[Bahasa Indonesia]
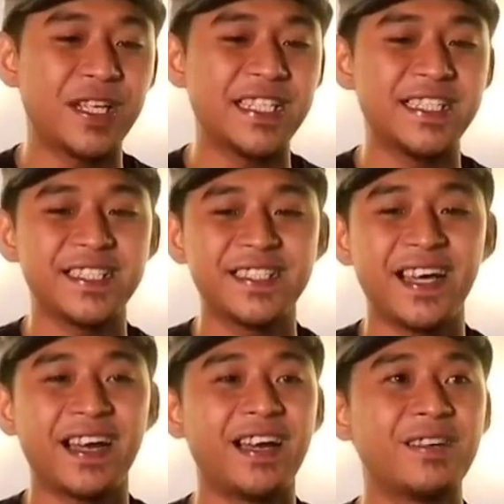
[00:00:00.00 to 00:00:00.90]
kita sudah jadi
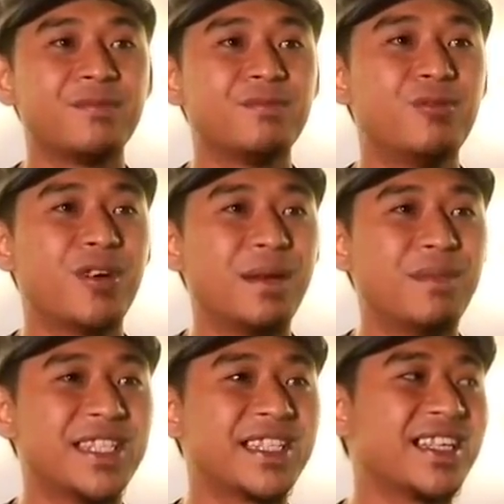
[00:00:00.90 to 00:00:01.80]
sejarah,
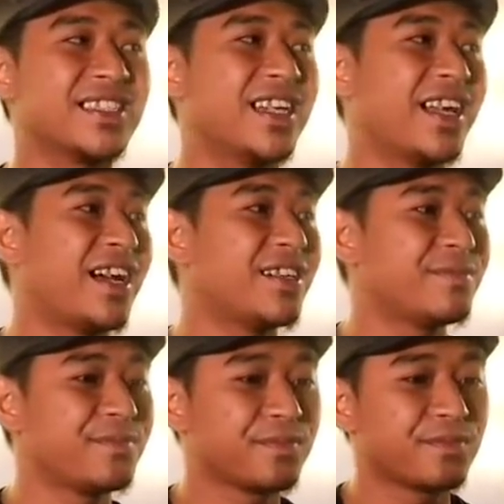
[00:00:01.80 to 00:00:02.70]
bukan mencetak sejarah.
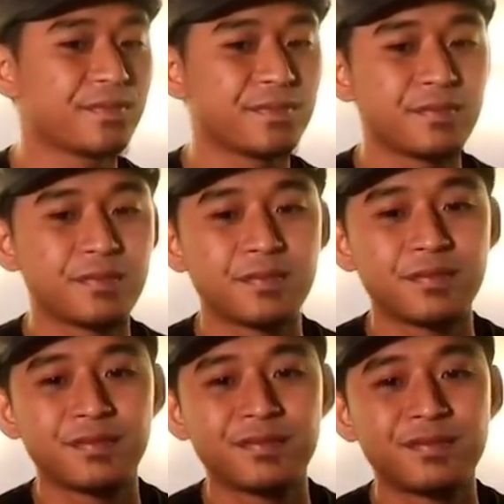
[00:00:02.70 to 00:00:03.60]
Sudah jadi
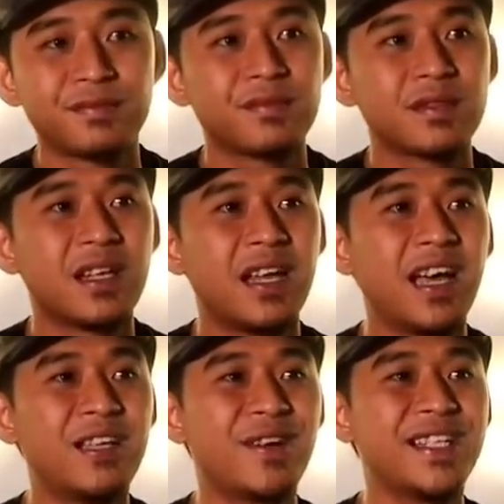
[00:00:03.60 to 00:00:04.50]
sejarah.
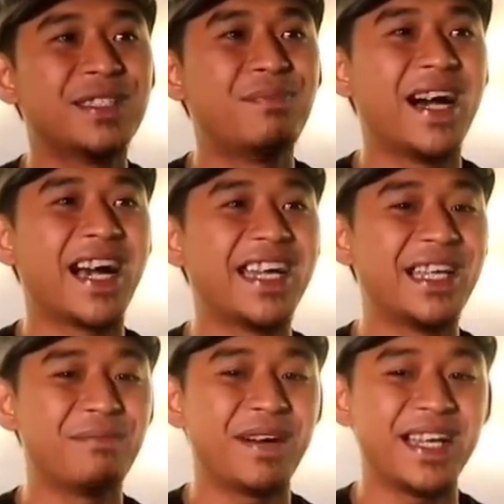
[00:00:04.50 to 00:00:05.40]
Nah itu kan jebakan
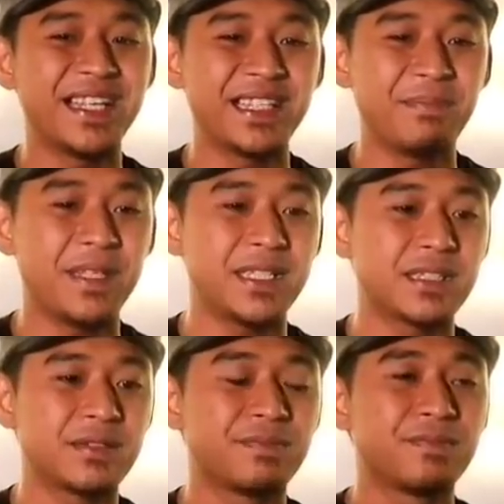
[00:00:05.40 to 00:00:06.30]
yang paling
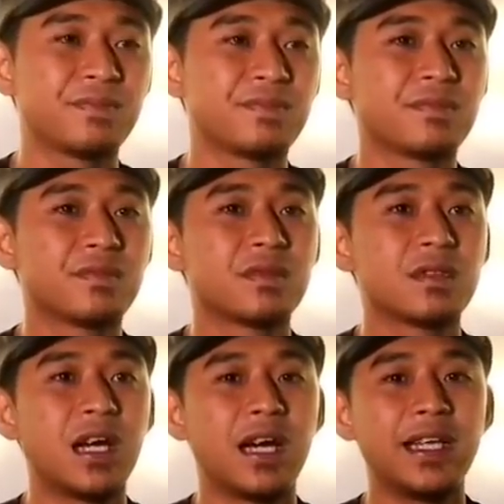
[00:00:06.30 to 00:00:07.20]
tipis.
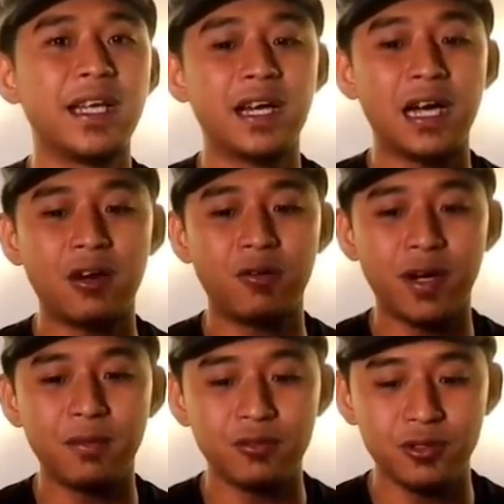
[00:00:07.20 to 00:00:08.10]
Akhirnya iya, iya.
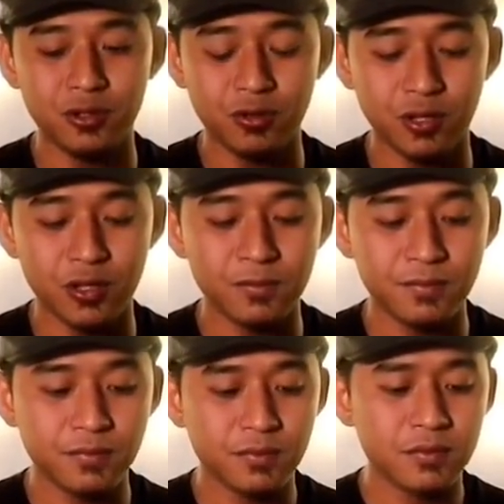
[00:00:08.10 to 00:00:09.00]
keakuan muncul.